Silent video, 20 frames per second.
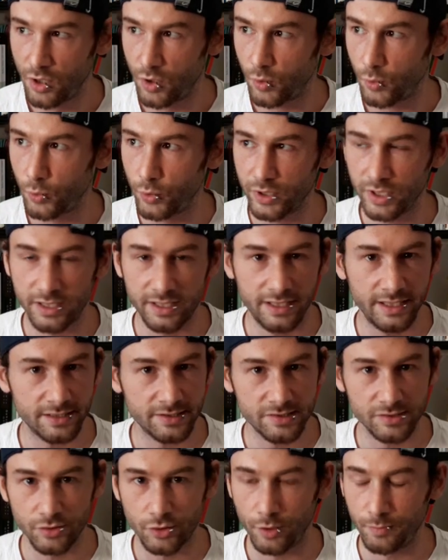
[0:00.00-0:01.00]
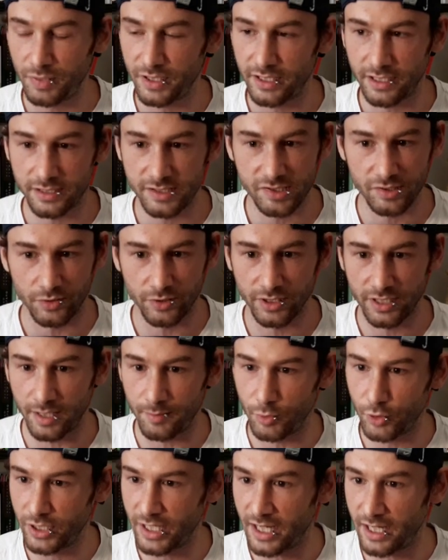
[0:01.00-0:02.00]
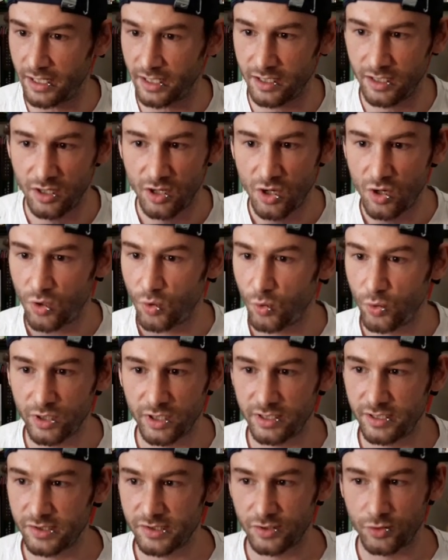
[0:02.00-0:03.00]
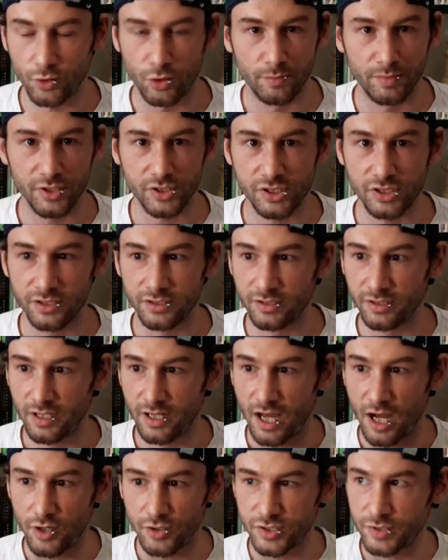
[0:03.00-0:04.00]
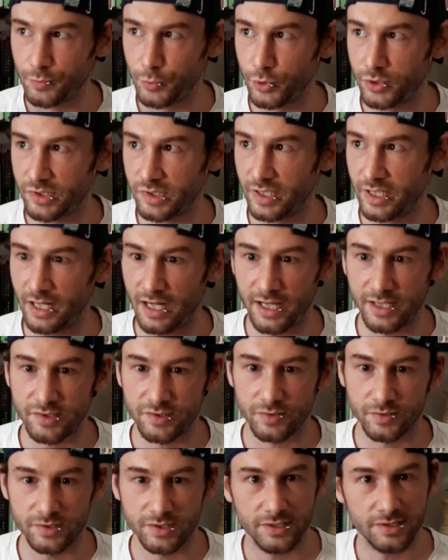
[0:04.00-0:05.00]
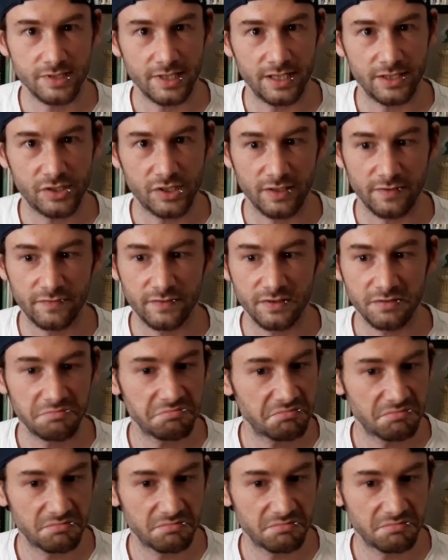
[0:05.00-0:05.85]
ohne die ganzen Komplikationen der Moderne, ohne diese komischen Auswüchse der Leistungsgesellschaft,